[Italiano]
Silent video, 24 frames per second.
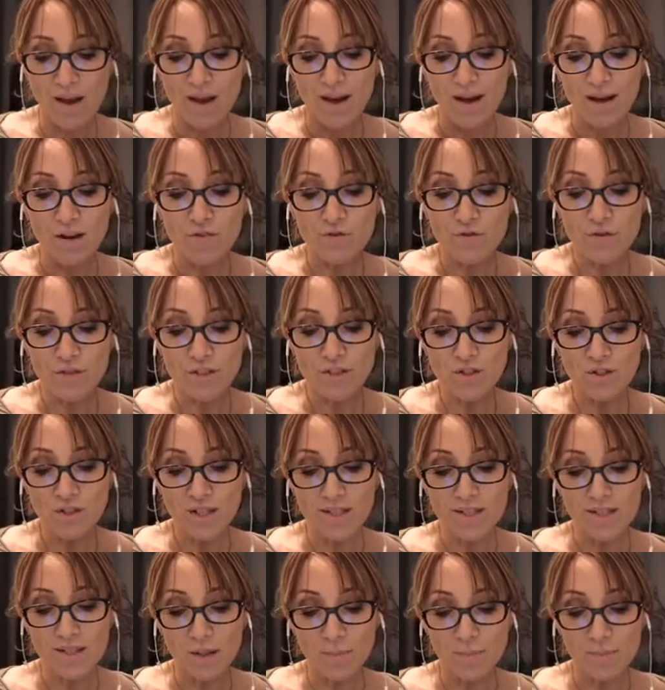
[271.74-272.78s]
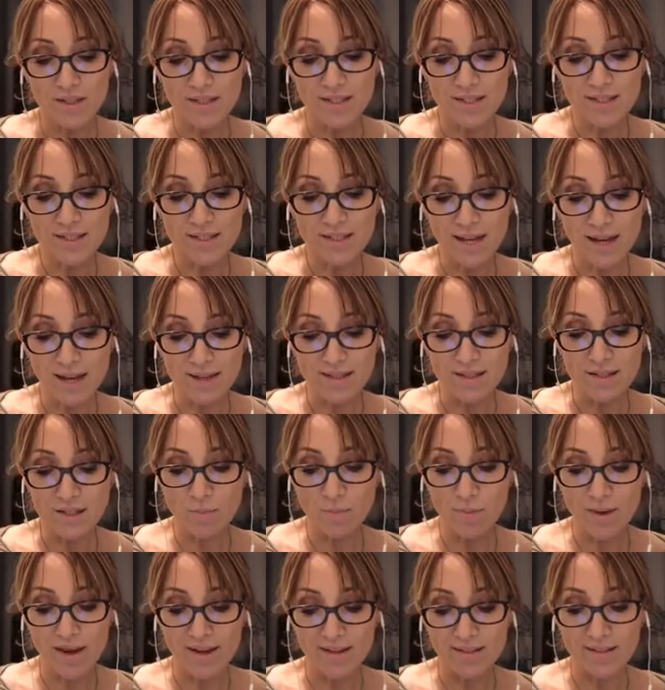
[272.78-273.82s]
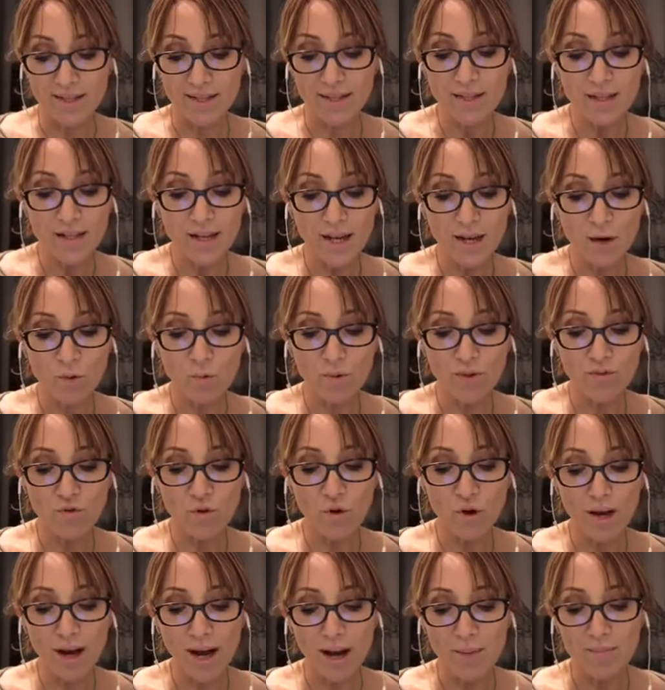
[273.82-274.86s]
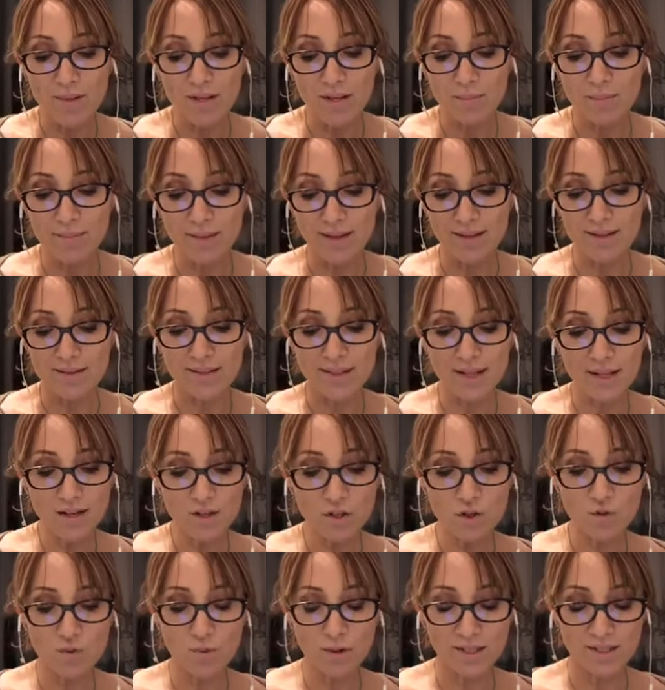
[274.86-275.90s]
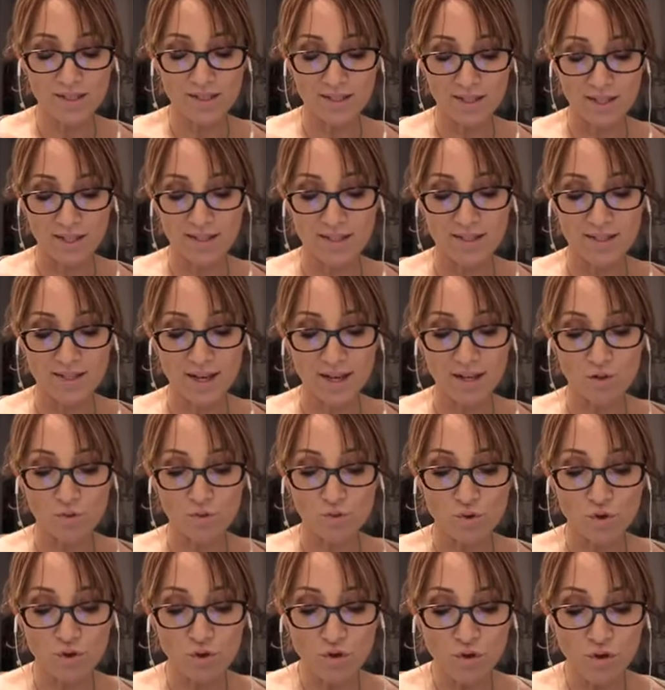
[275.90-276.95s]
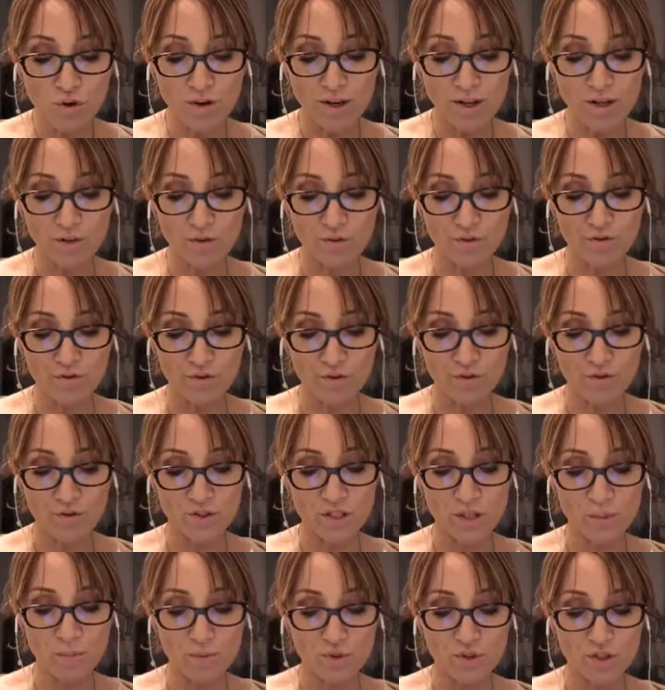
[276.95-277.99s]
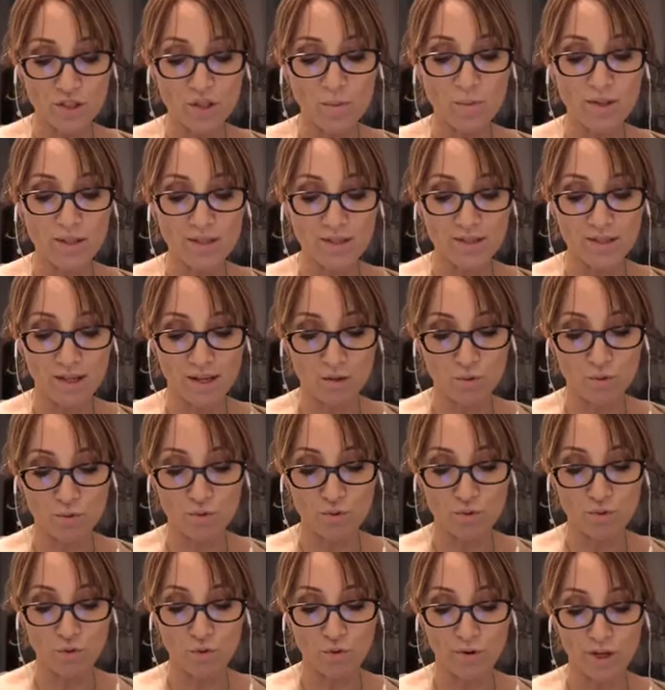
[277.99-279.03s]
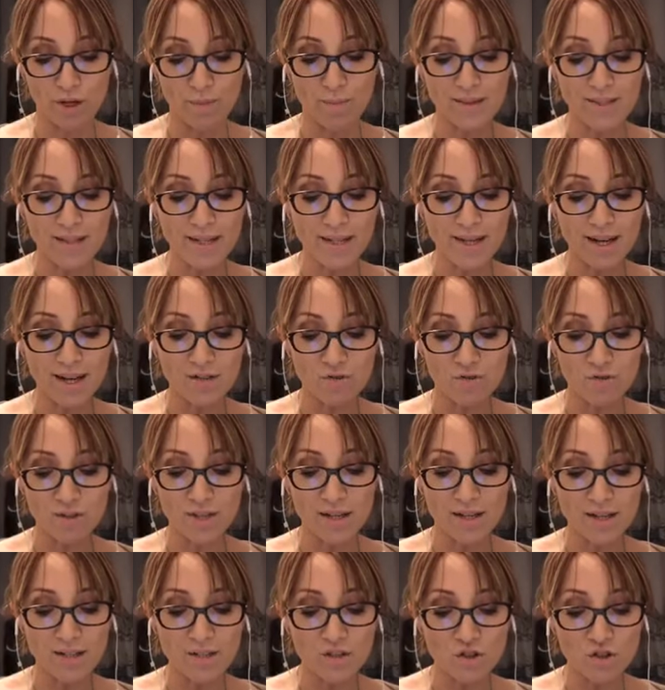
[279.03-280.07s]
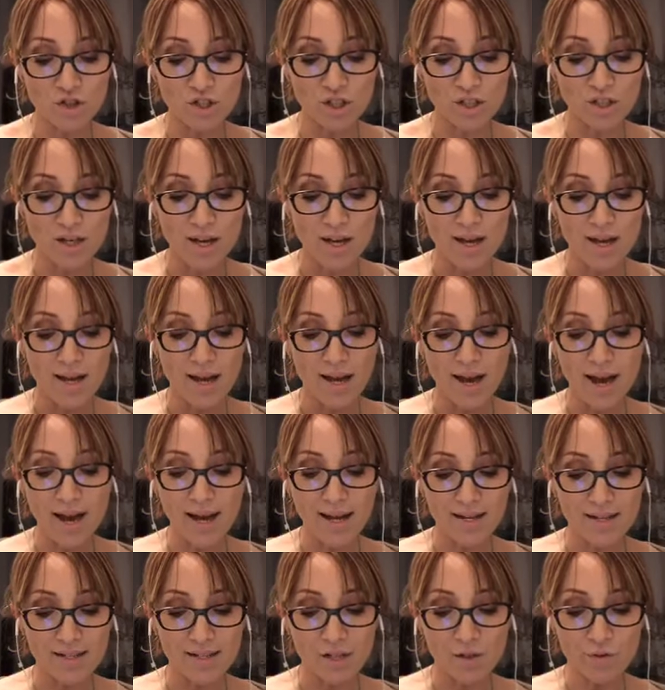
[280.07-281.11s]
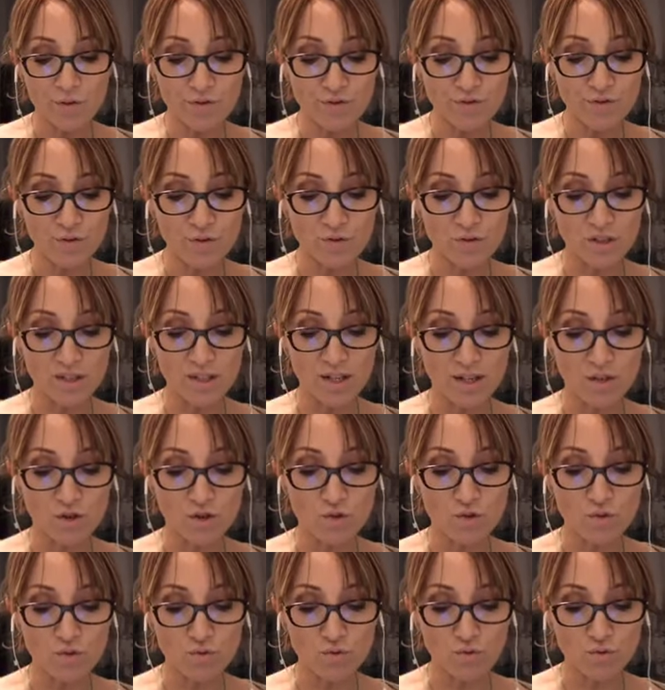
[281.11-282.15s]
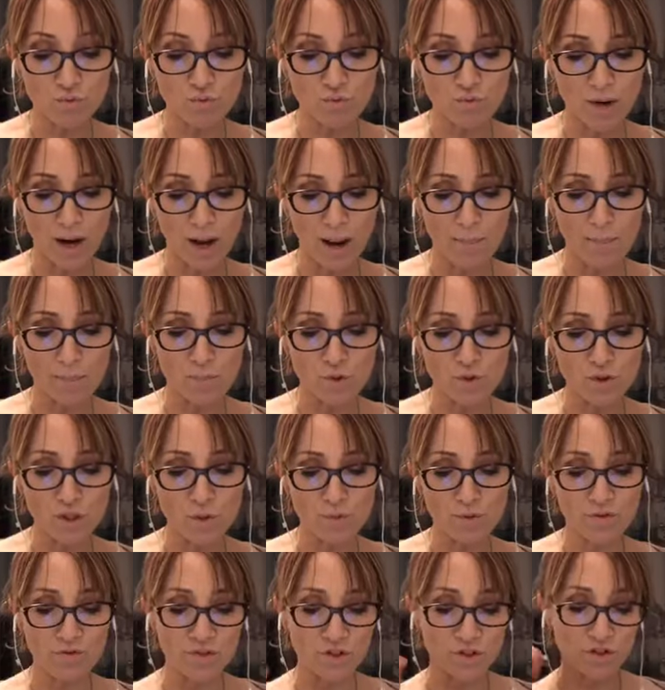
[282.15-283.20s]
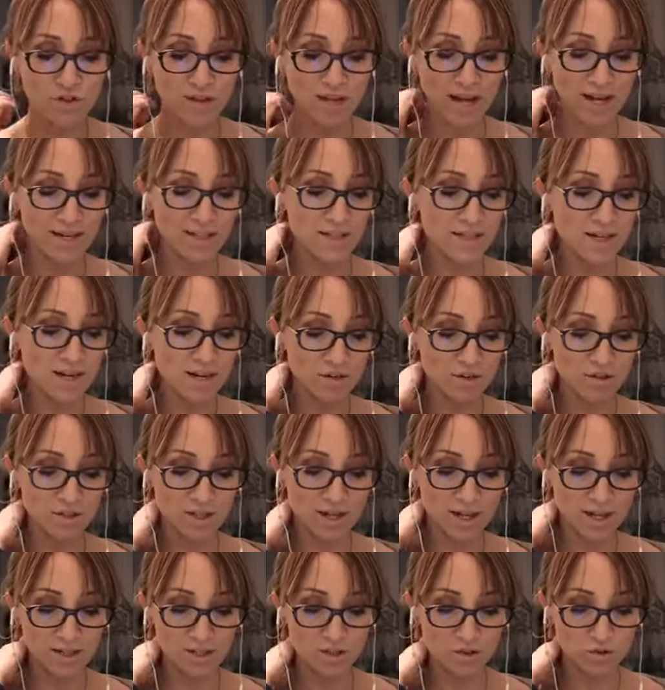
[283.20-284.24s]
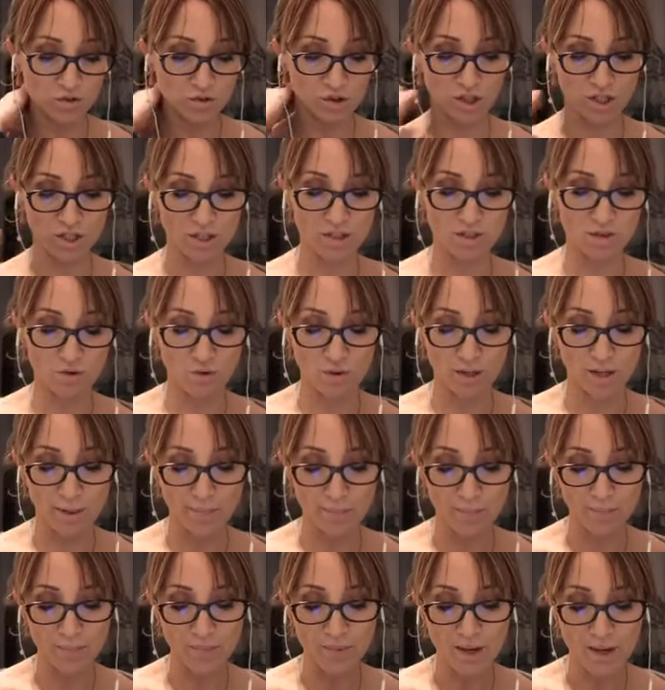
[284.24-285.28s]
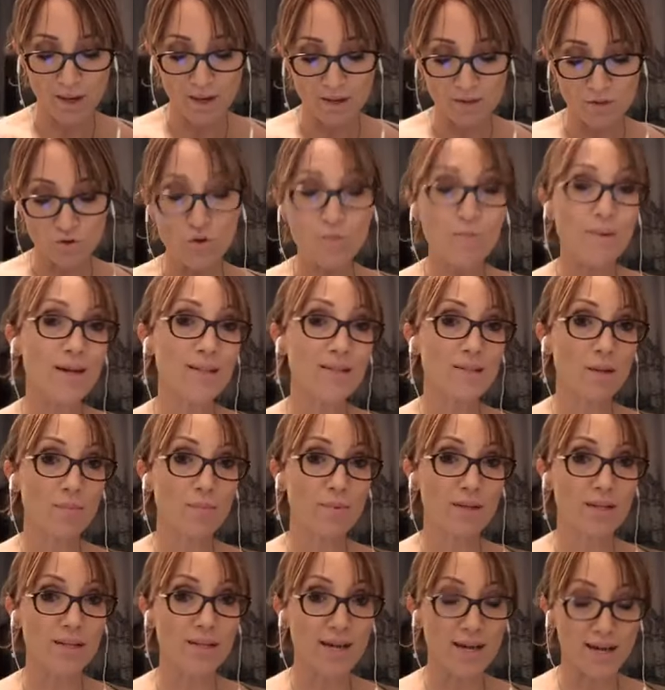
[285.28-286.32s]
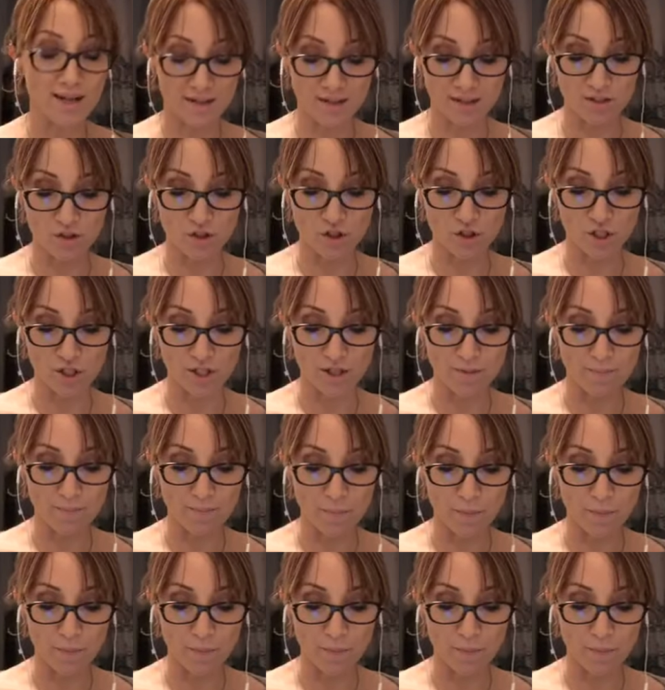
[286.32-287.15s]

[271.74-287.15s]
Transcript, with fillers: La funzione di rappresentanza perde inequivocabilmente la sua essenza non solo nei confronti di possibili interlocutori, ma nel caso di RC anche nei confronti della struttura multiprofessionale della nostra associazione. Domanda per IRC